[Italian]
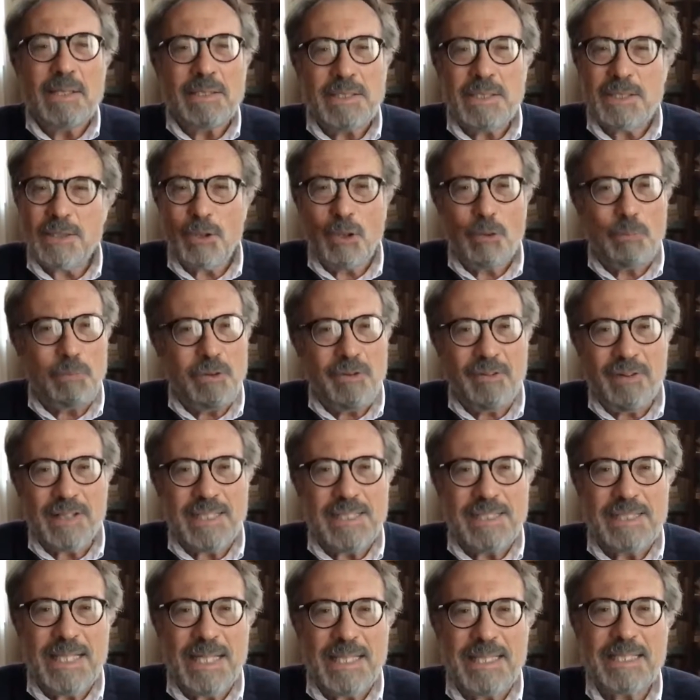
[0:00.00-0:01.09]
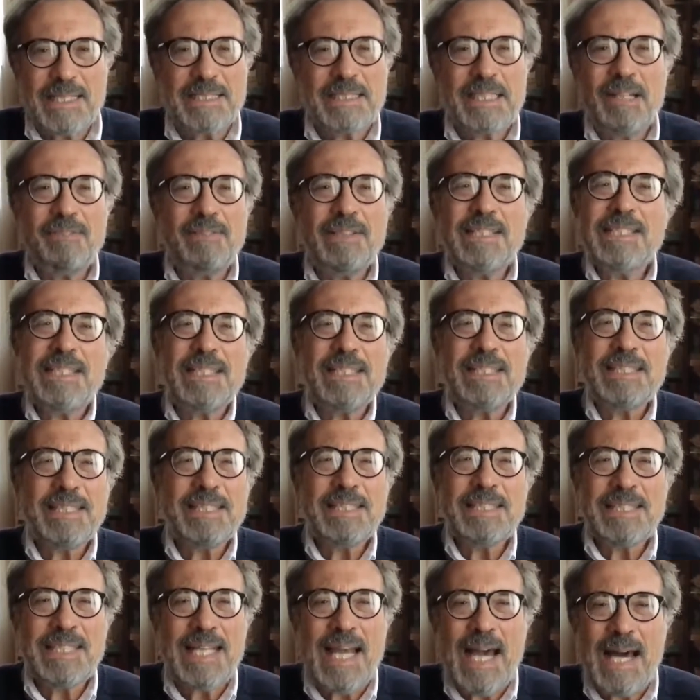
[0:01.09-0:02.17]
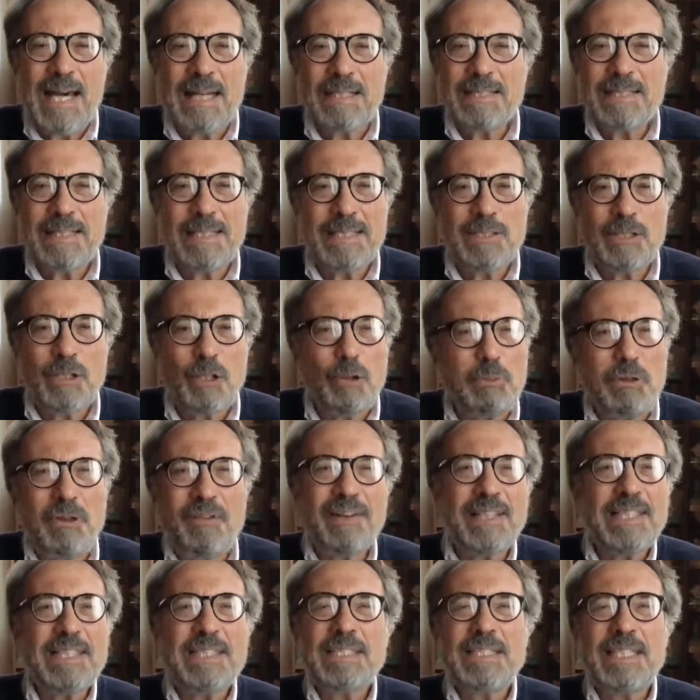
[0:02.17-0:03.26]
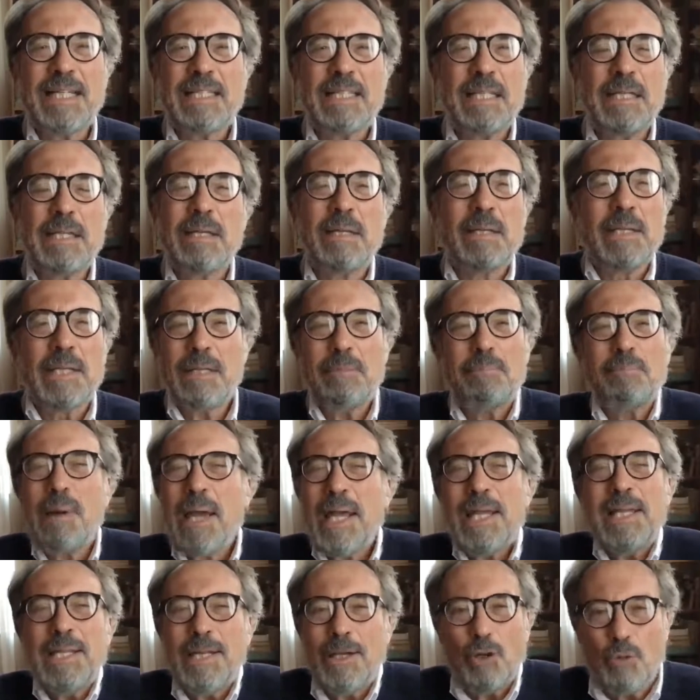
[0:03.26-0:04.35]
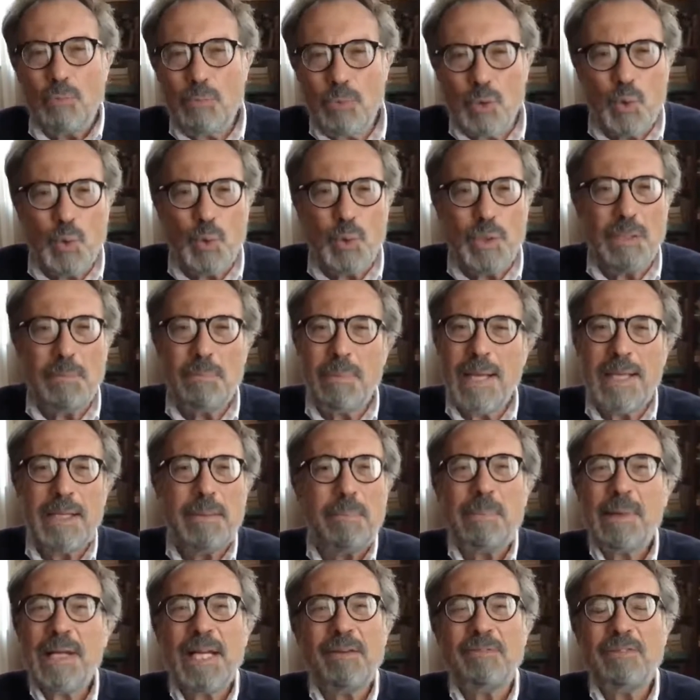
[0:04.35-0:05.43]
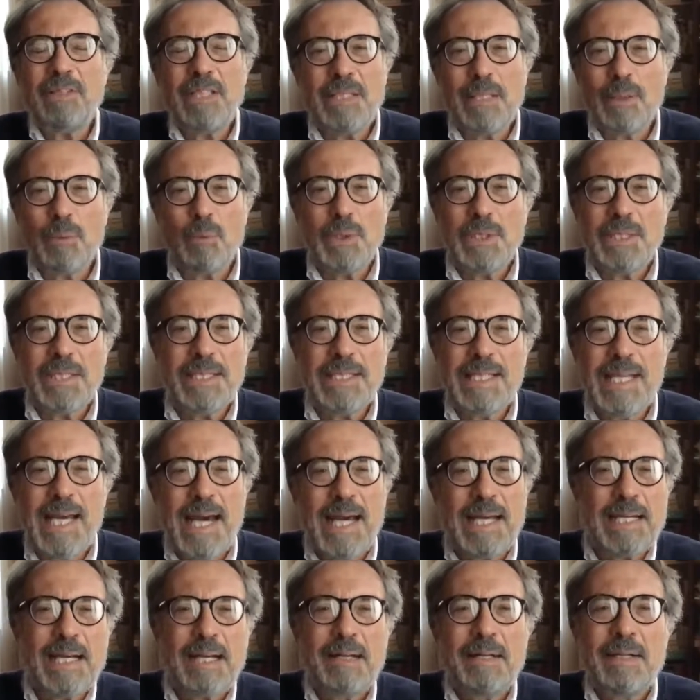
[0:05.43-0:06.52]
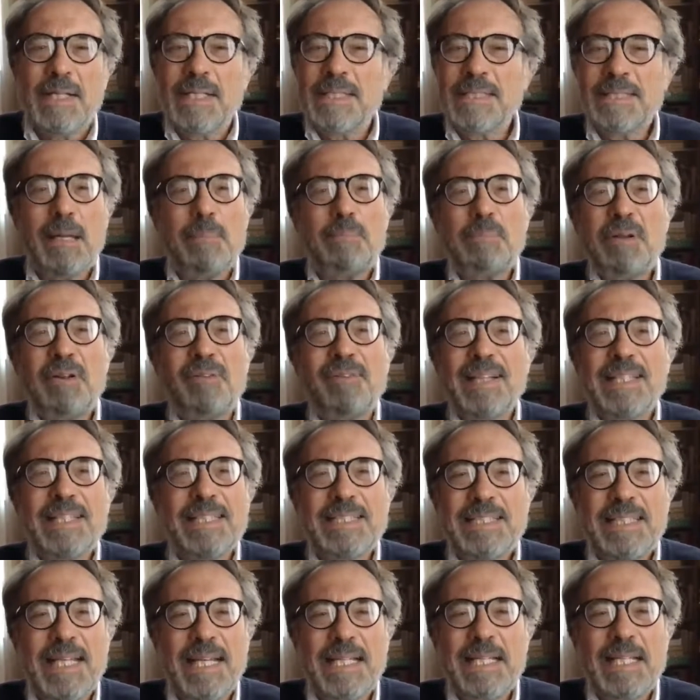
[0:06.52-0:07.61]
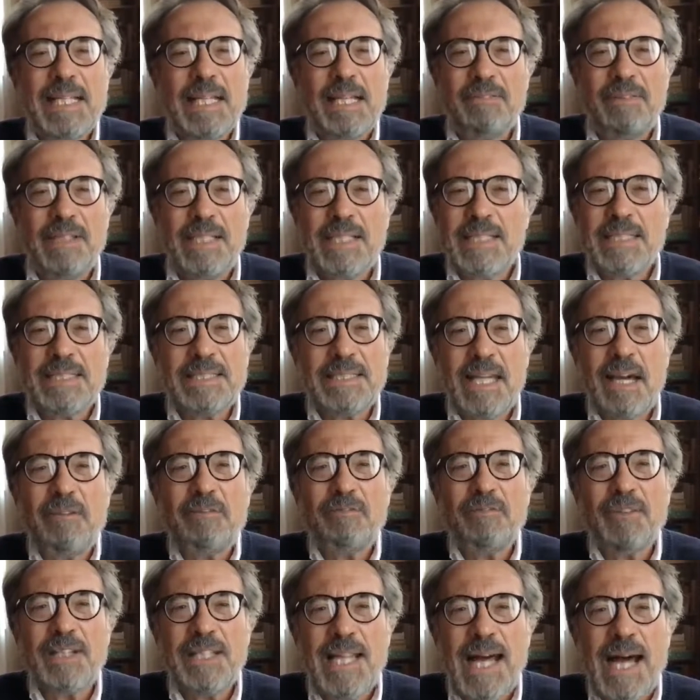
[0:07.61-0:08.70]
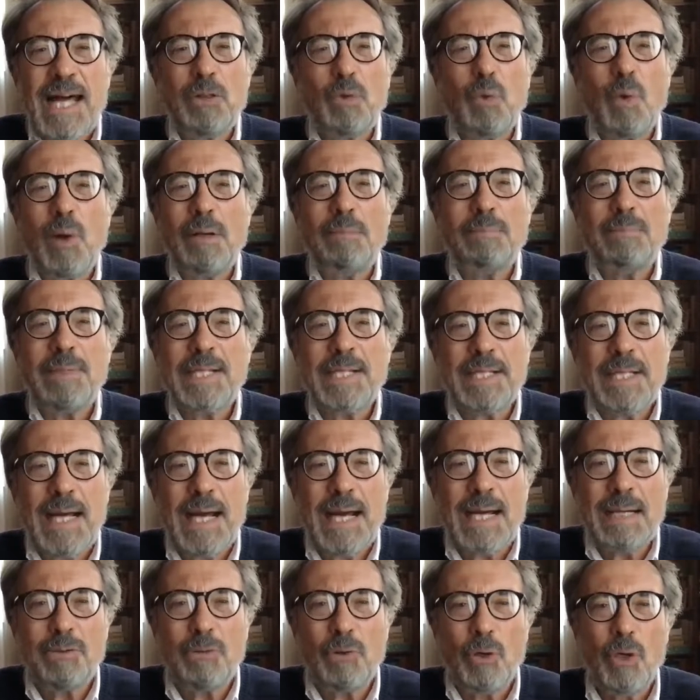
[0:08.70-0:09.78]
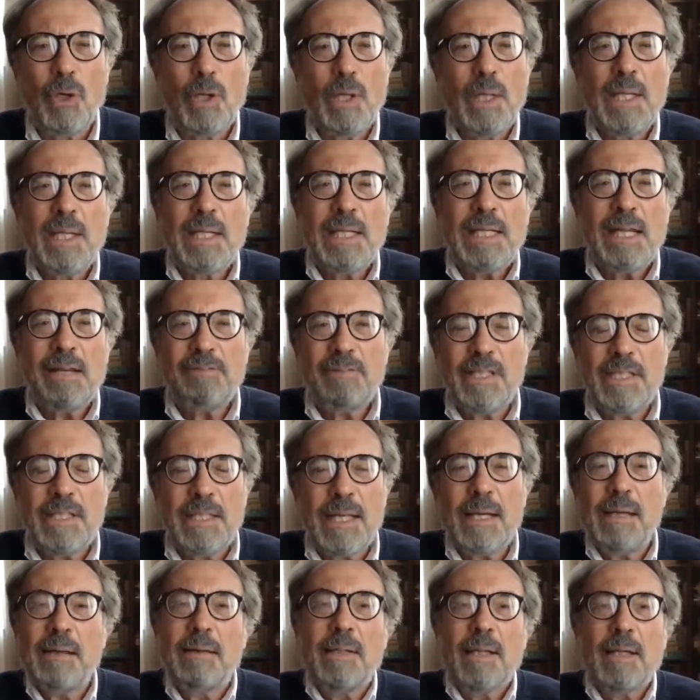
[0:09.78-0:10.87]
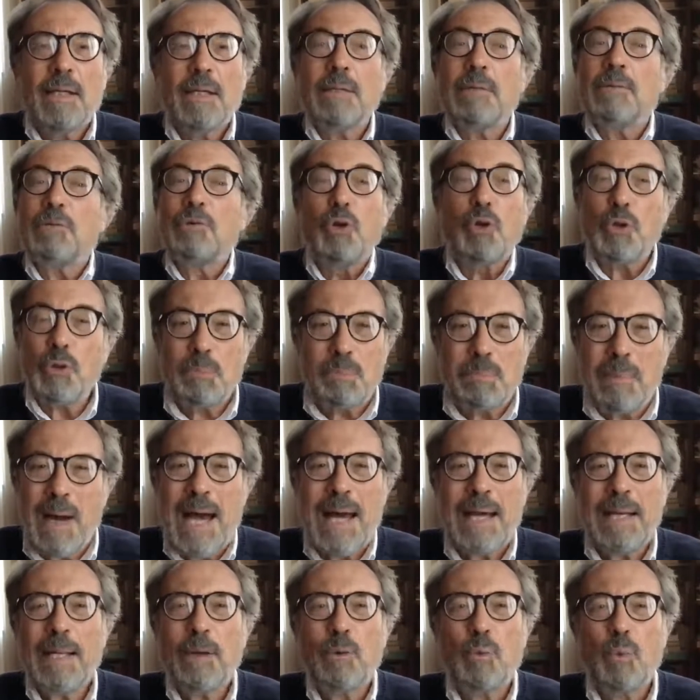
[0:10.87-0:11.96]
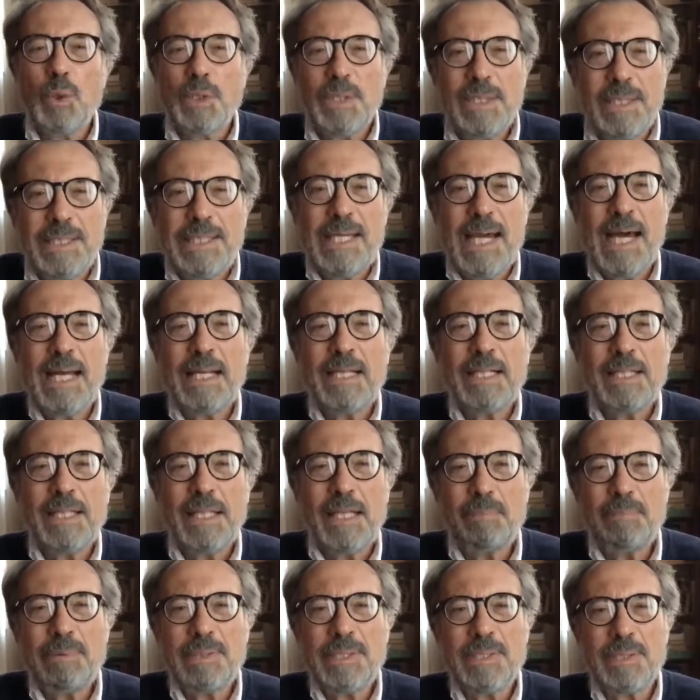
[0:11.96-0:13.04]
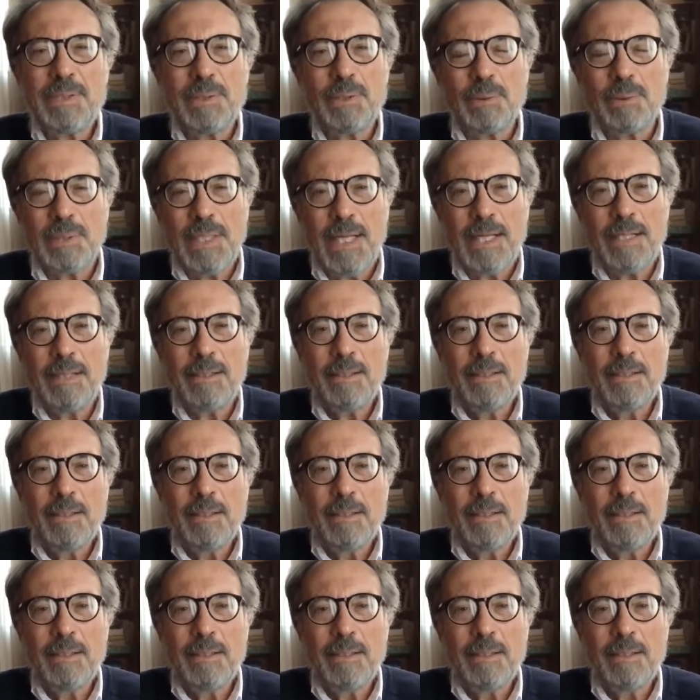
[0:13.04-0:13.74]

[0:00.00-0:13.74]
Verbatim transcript: si sono privatizzati i servizi essenziali, si sono privatizzati i beni comuni, i beni per la vita quotidiana, si è privatizzata la vita, si è affidato al mercato la vita eh, normale, quotidiana delle persone.